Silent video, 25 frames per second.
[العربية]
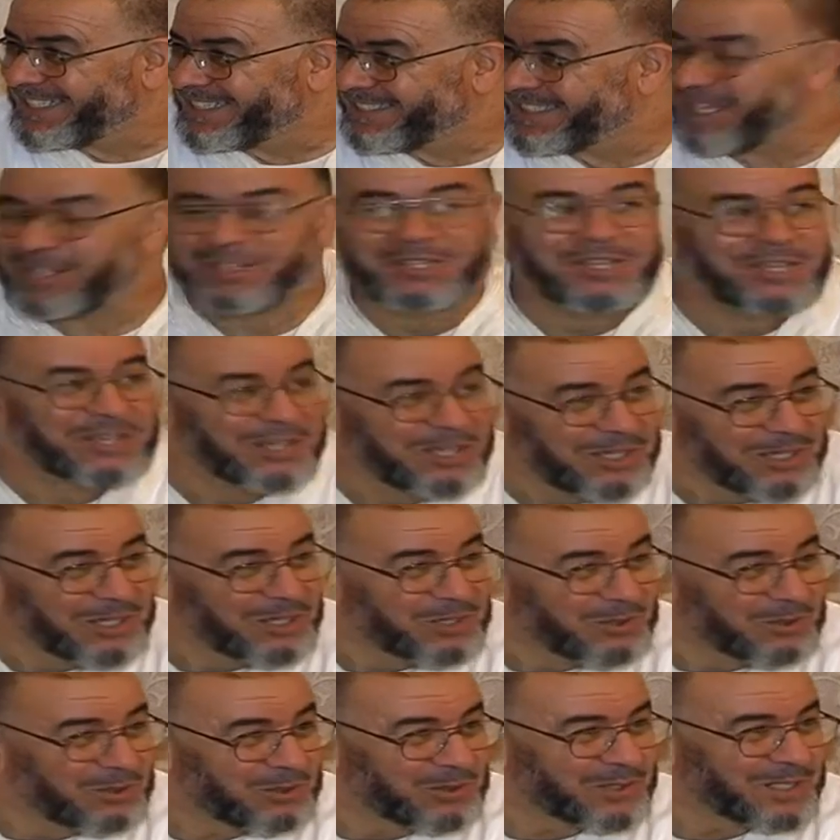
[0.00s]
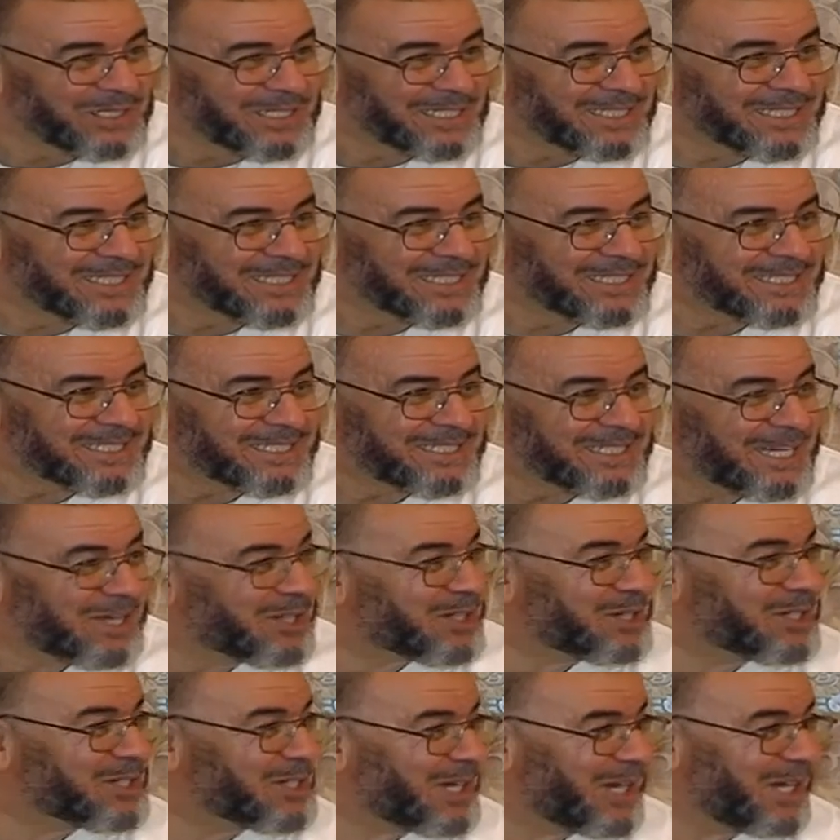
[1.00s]
تطهير
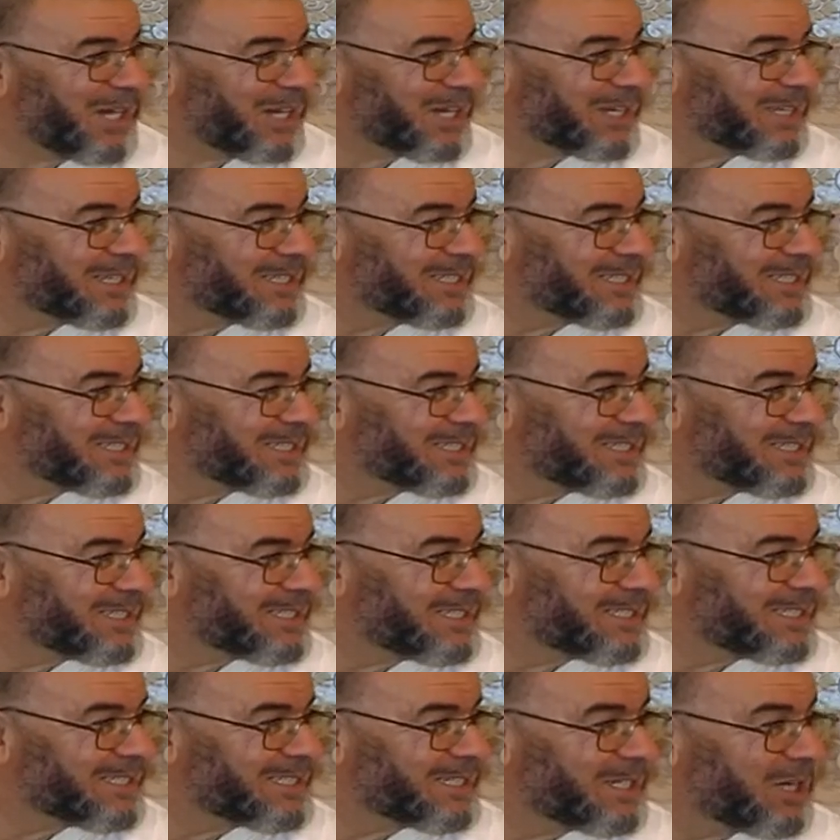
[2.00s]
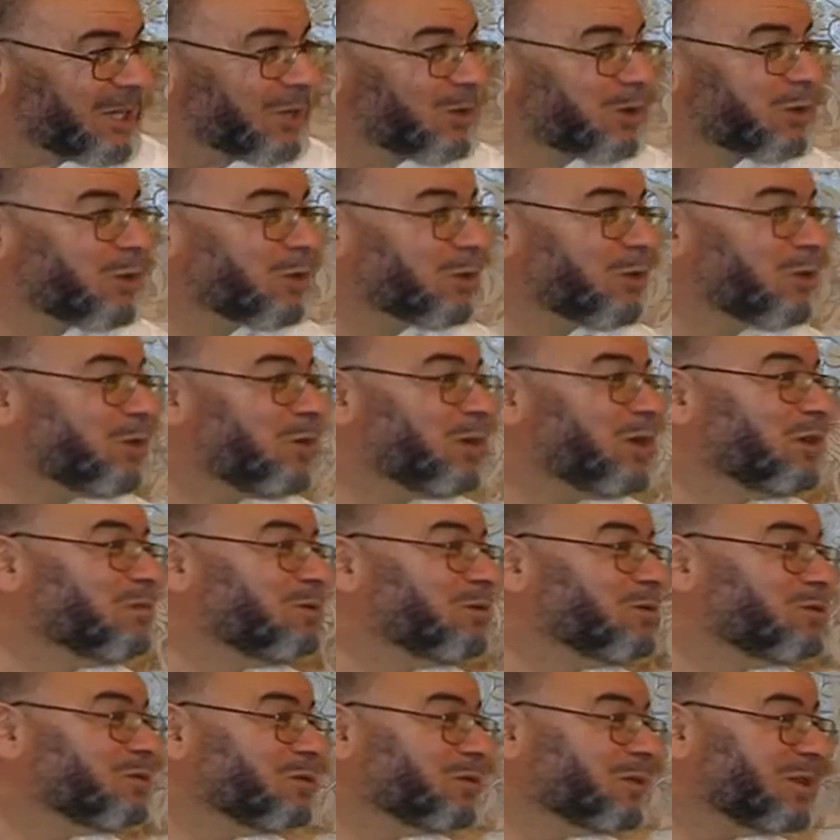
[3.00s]
هذا الشعار اللوجو اللي
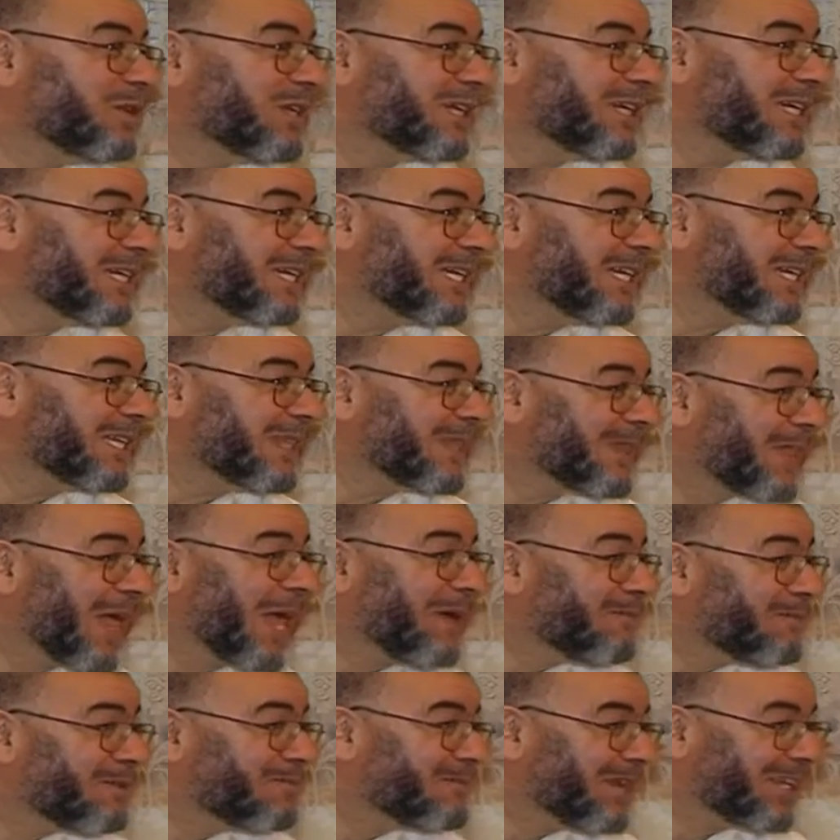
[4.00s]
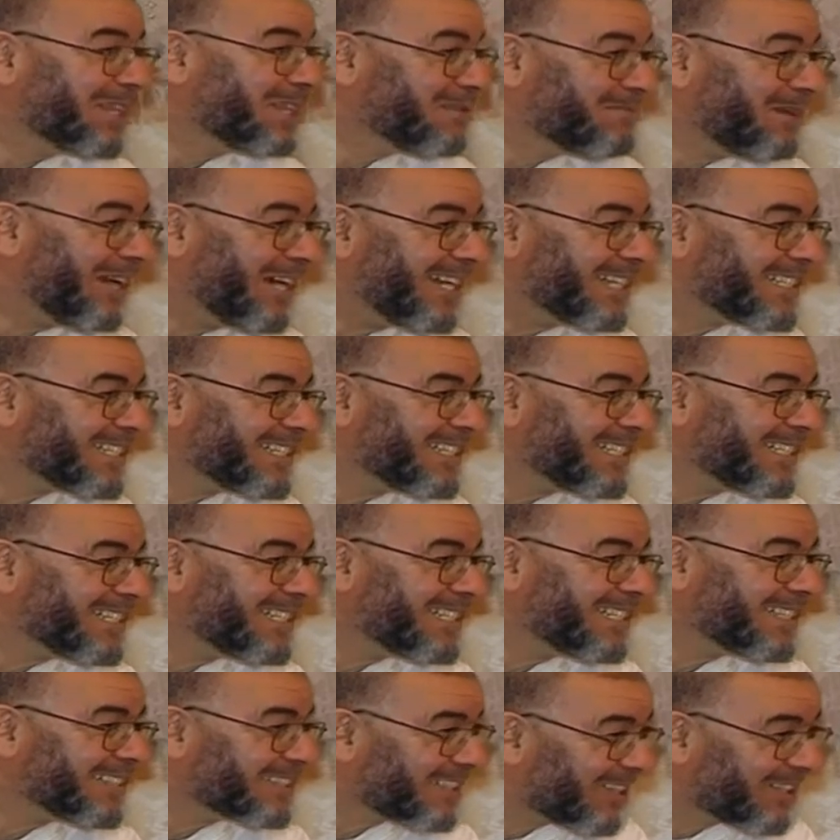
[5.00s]
موجود دائما ما يتمحاش
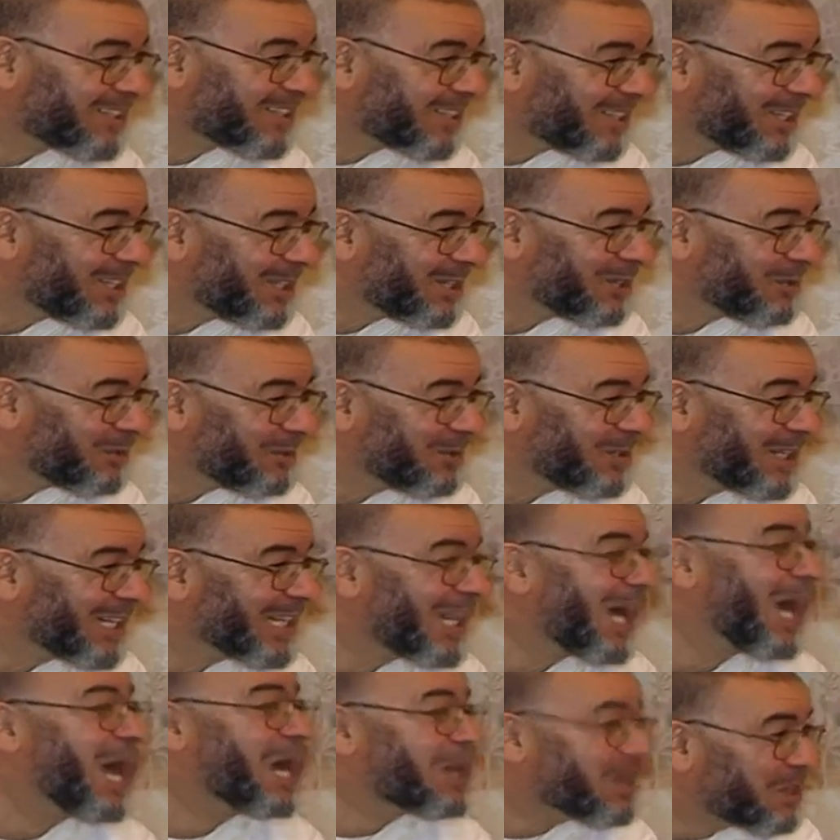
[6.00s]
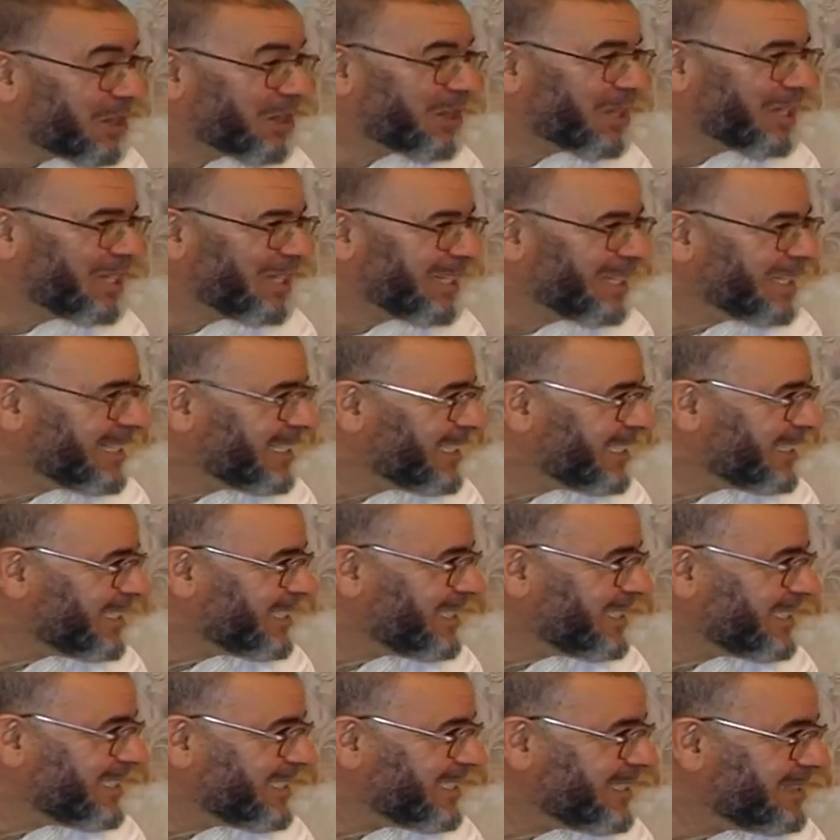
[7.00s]
تطهير الارض
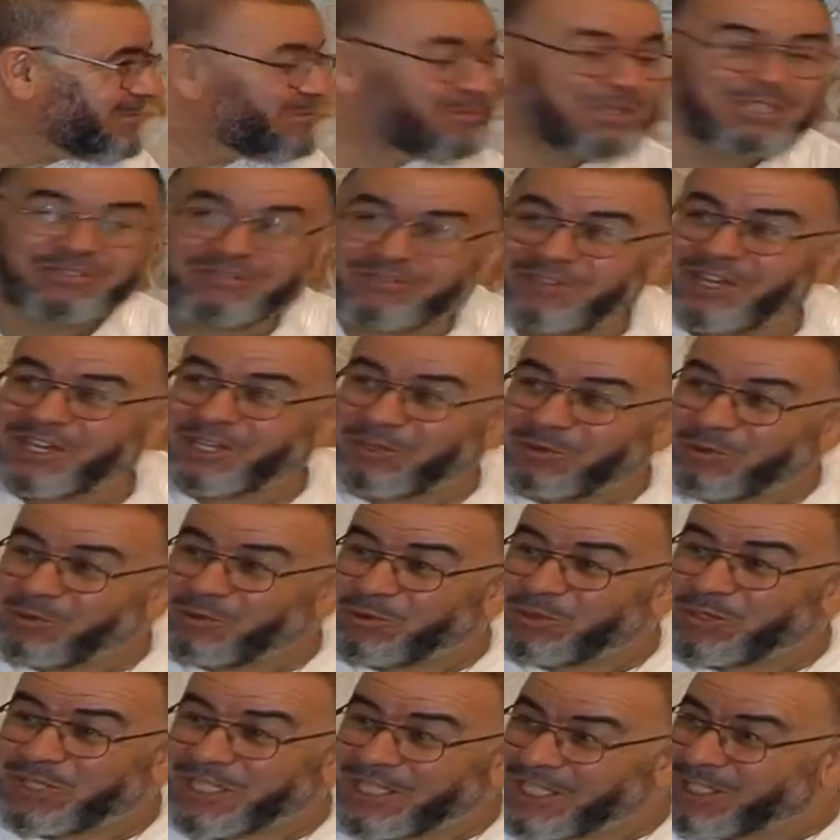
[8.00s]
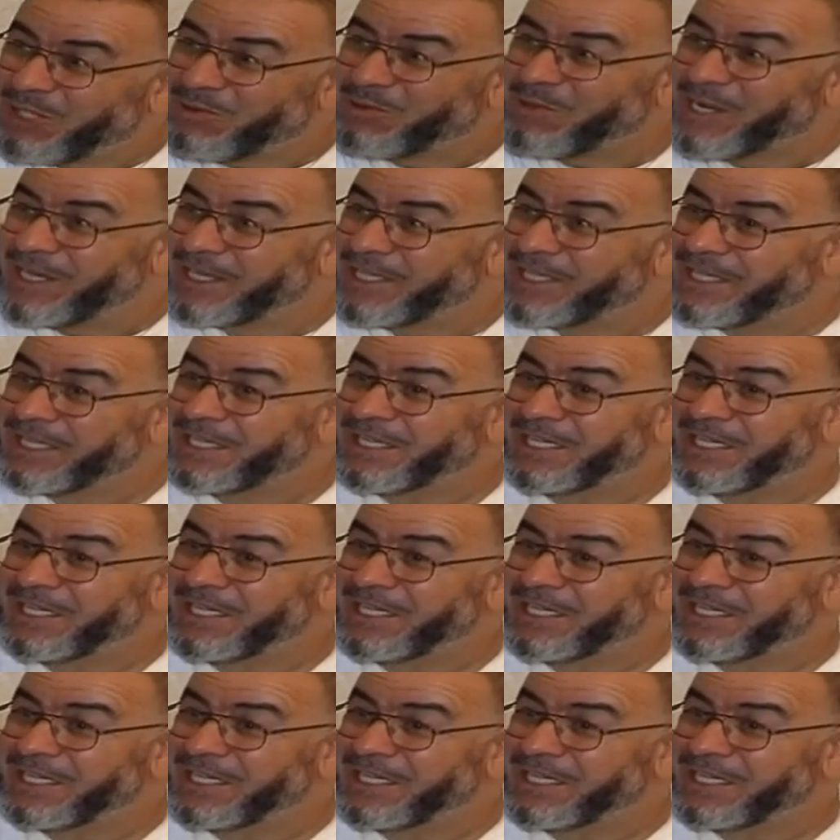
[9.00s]
من فيروس الاخوان